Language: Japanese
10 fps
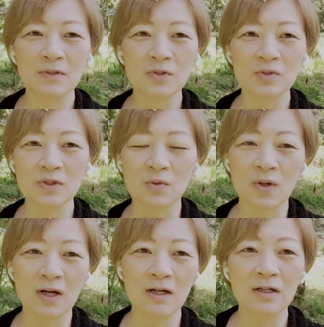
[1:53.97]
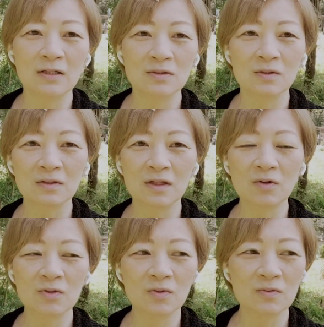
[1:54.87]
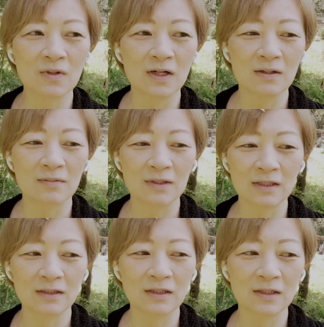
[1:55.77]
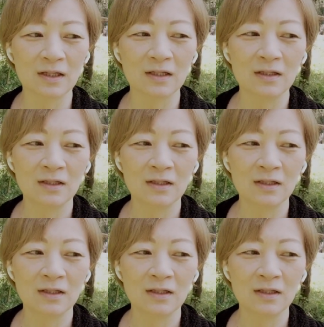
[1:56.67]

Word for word: 10時とかそんな遅くはやってない、